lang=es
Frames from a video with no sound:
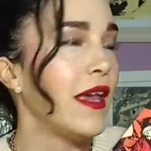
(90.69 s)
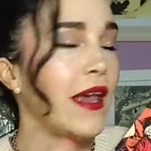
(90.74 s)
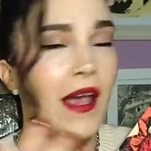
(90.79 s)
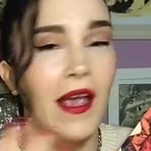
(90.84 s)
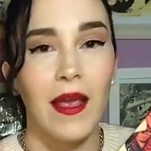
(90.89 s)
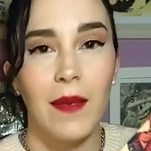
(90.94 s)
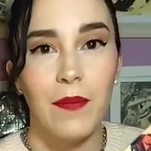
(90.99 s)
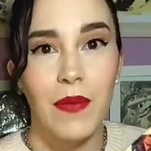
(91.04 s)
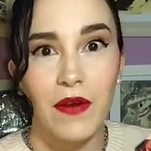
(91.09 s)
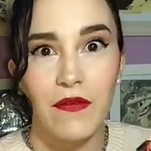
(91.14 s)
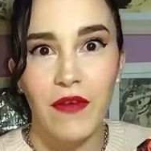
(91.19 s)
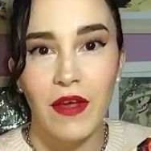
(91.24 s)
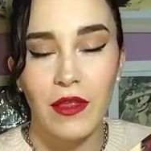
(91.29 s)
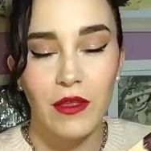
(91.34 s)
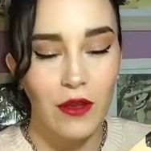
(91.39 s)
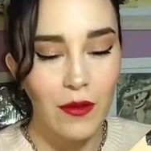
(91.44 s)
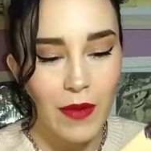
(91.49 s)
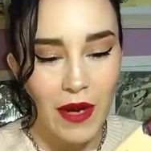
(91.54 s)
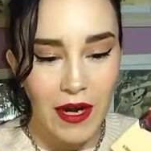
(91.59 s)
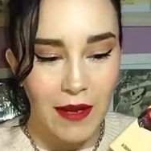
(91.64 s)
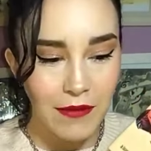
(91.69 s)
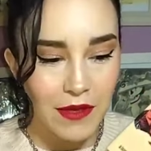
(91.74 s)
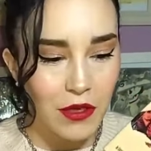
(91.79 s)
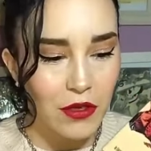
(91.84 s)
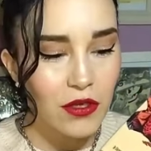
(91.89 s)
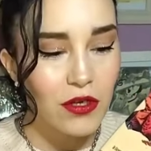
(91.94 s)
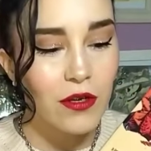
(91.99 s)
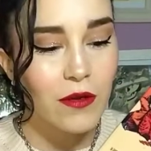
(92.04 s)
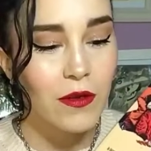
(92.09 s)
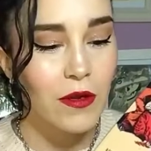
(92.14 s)
eh, perfecto,
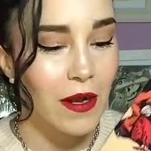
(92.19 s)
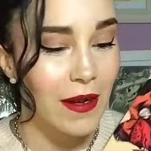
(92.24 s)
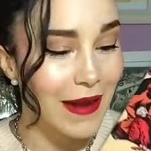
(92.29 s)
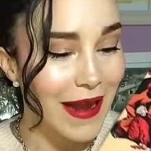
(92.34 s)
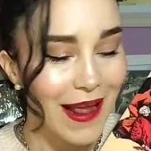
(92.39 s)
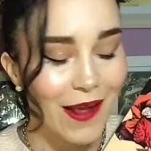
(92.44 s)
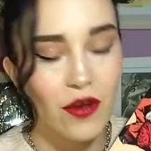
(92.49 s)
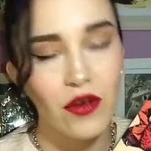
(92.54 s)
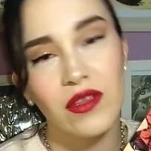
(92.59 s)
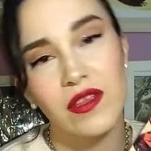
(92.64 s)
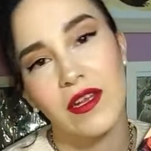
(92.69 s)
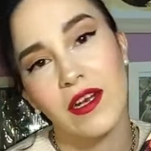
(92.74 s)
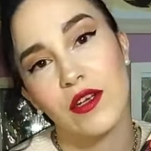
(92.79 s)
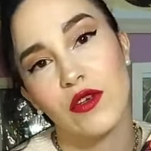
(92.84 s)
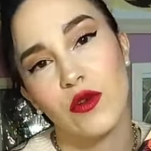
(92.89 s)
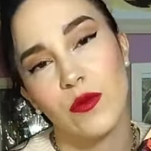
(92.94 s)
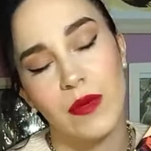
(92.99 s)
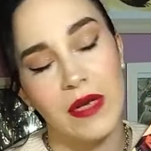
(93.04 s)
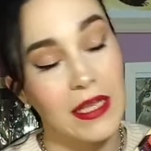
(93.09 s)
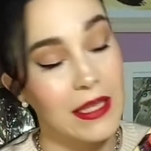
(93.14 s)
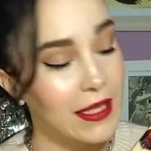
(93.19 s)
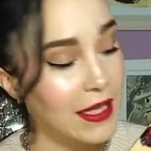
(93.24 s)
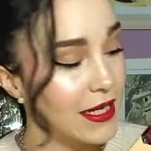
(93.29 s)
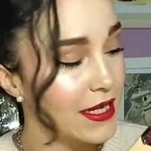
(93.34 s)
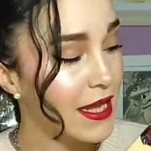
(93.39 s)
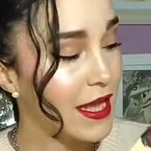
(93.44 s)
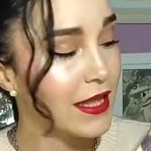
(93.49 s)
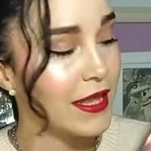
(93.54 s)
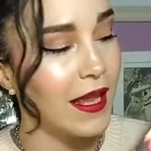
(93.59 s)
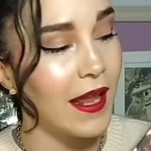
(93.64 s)
maravilloso. La encontré súper
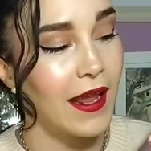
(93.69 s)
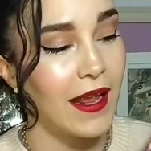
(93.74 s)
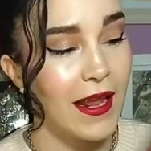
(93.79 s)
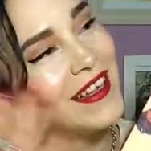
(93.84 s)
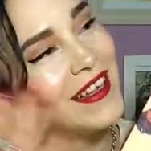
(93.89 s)
interesante